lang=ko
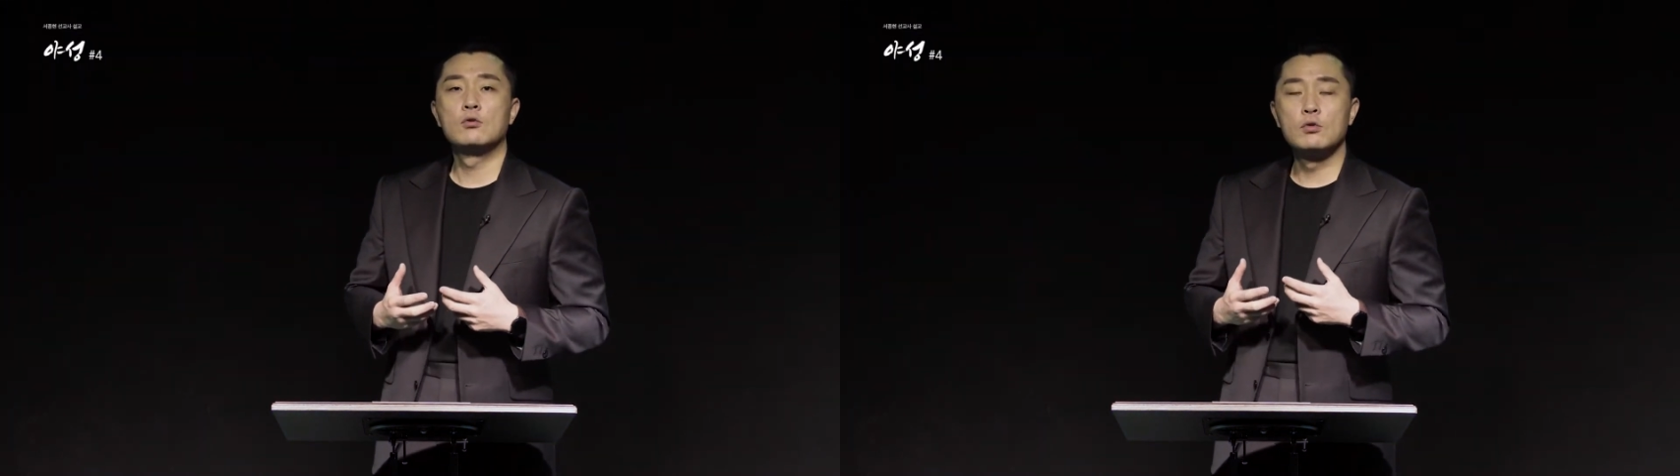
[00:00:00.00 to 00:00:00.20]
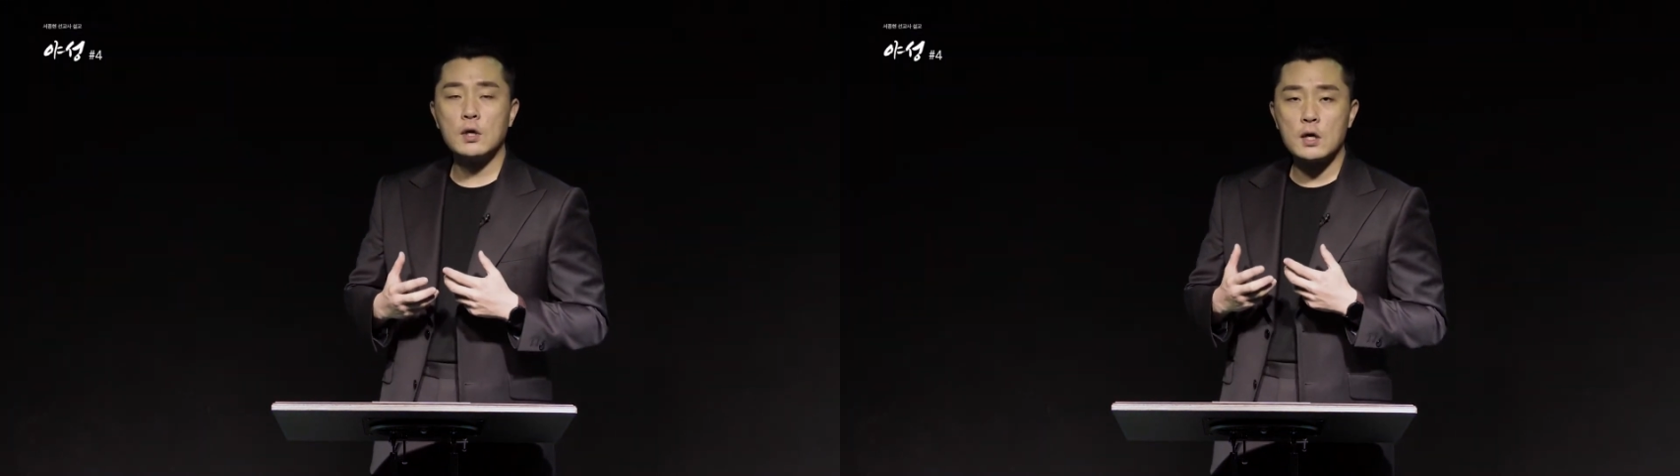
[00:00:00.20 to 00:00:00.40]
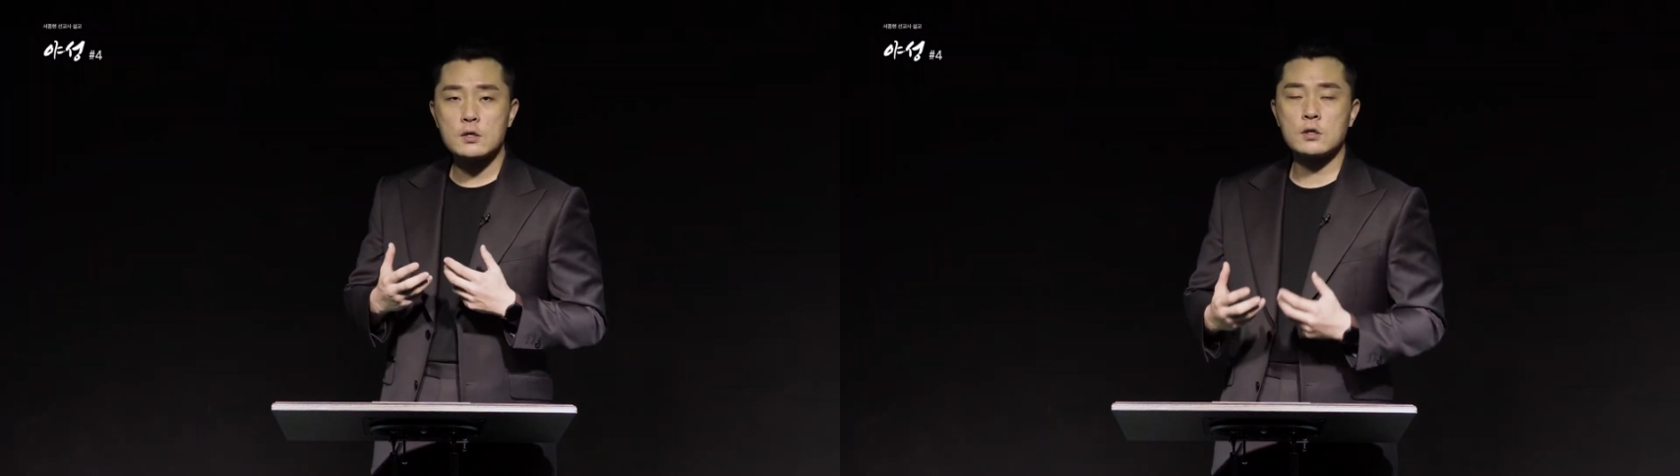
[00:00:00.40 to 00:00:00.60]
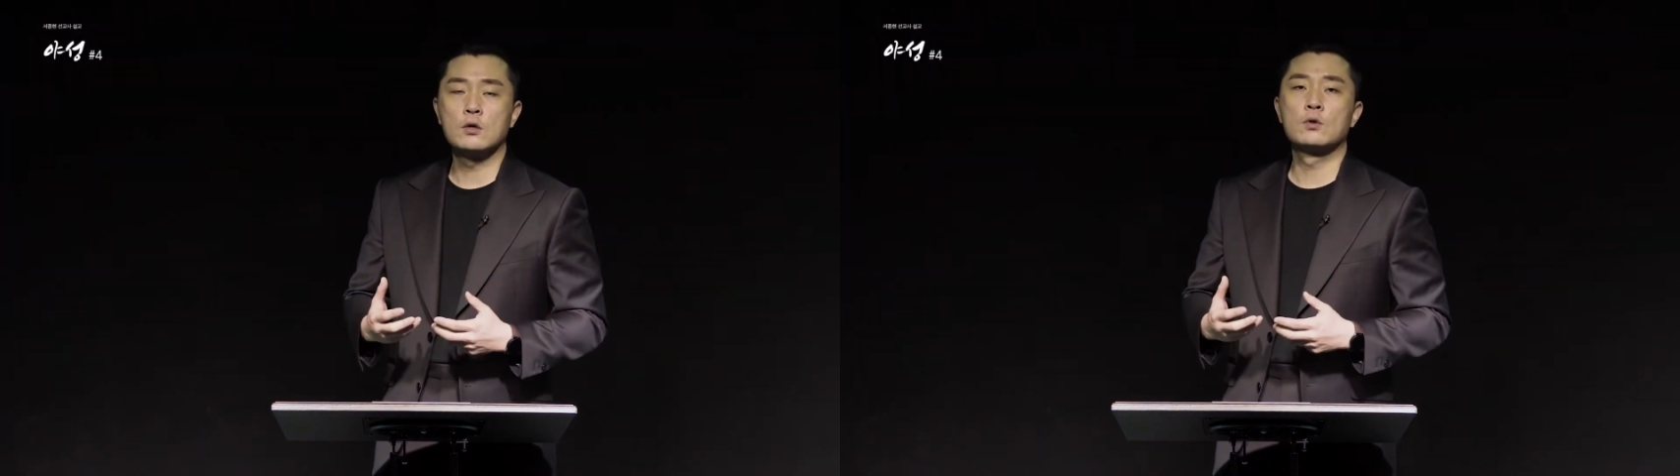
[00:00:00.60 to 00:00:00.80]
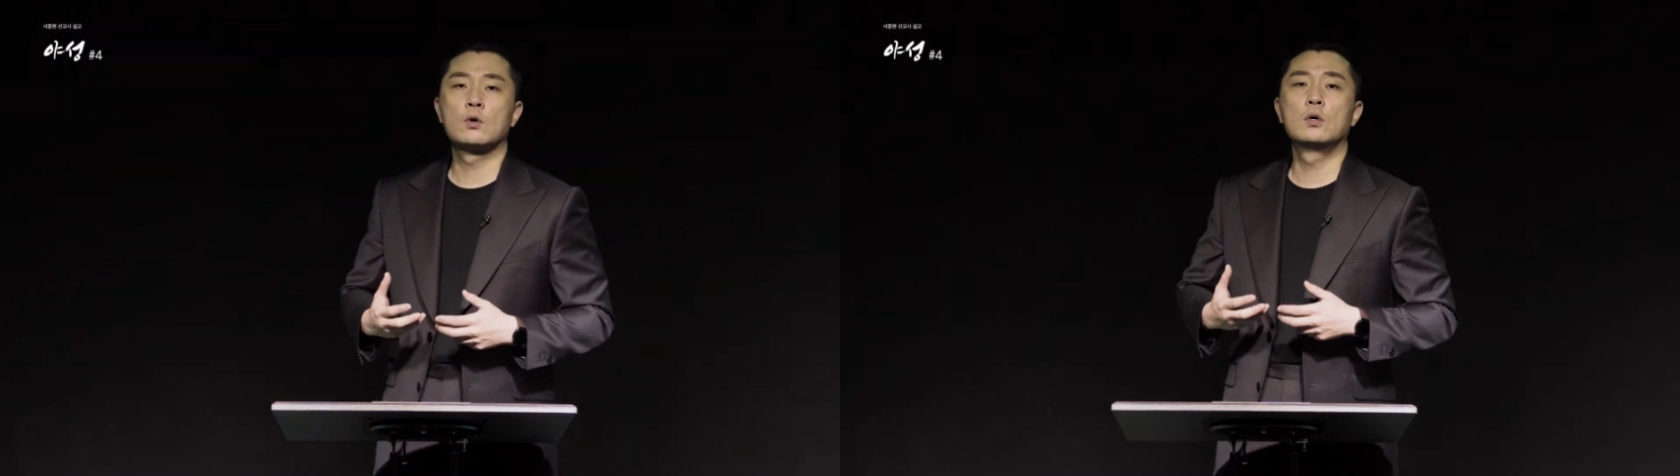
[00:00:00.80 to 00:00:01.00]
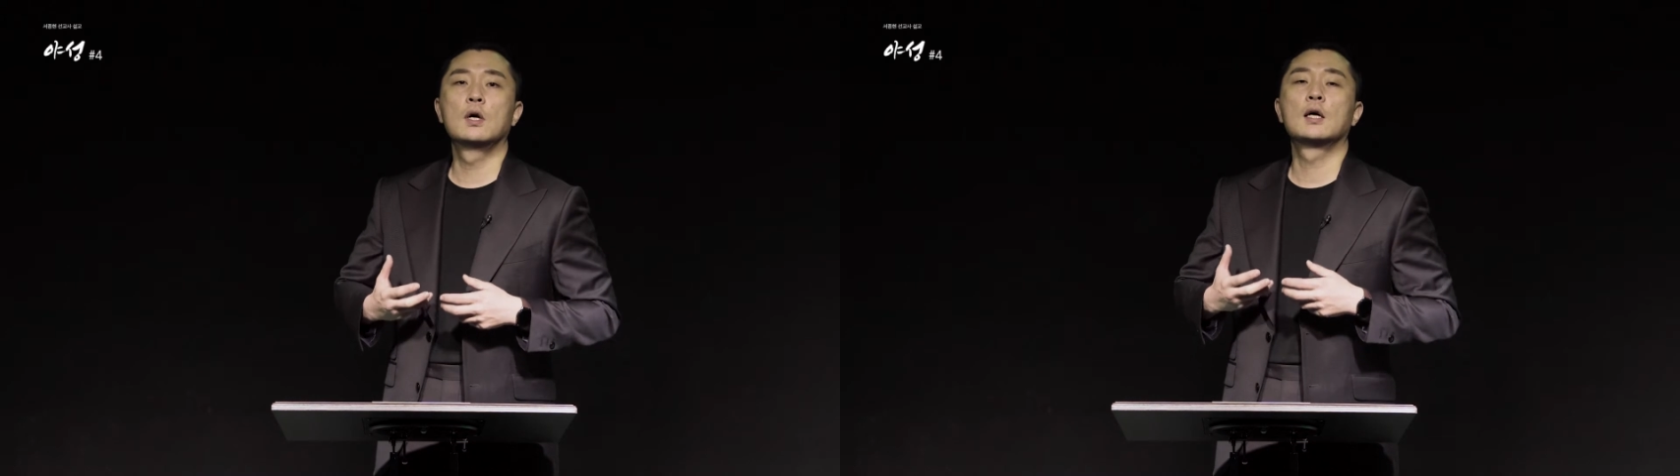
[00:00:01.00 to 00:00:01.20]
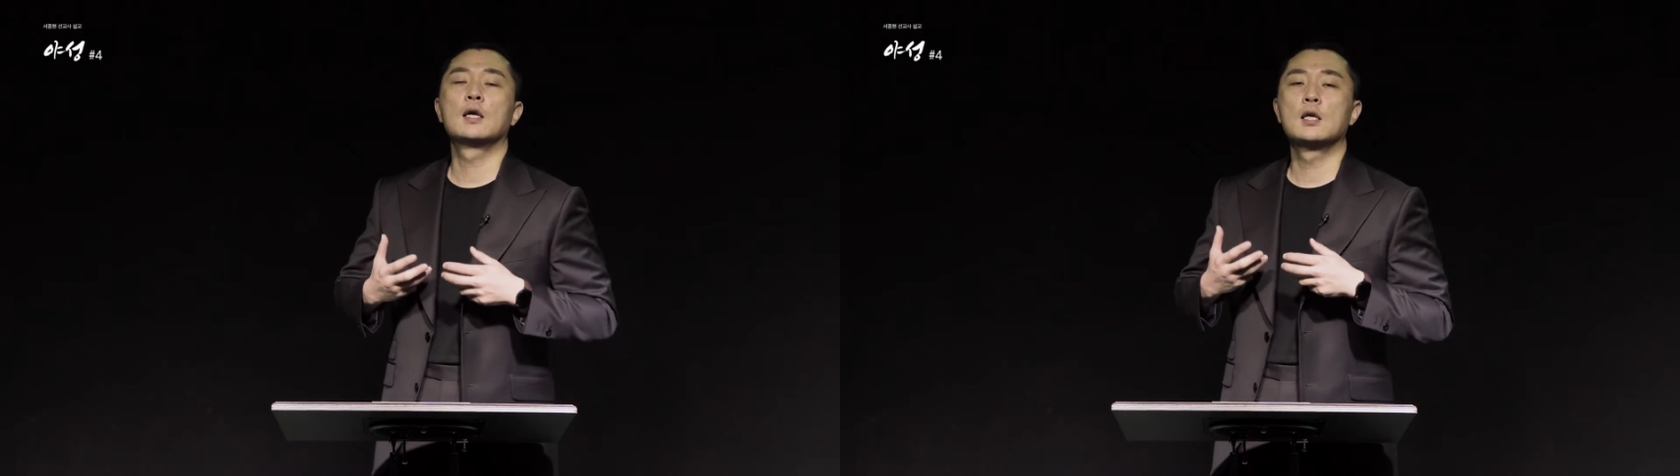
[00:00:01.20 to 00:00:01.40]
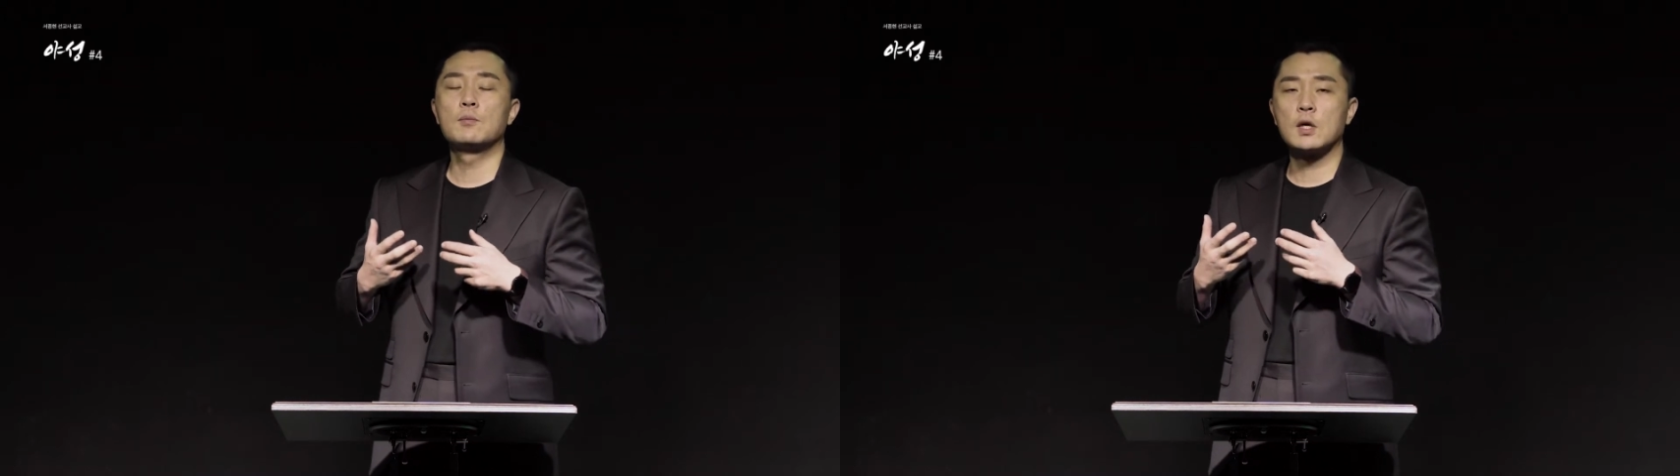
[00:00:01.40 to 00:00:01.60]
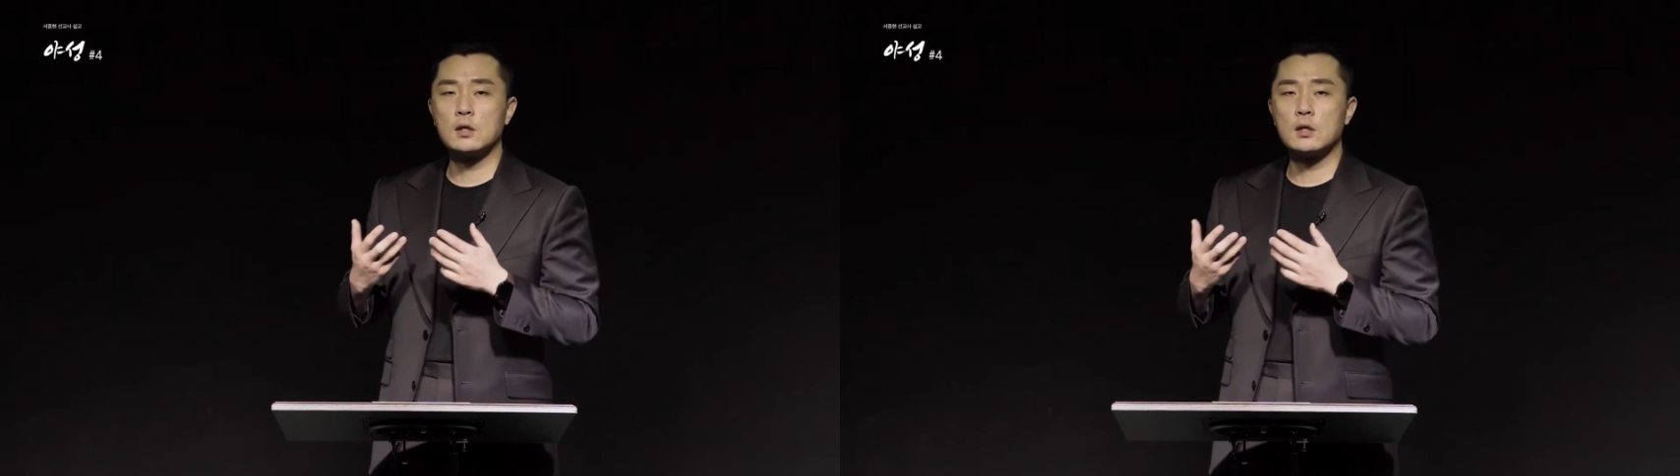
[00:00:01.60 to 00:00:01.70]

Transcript: 우리의 선교를 하나님께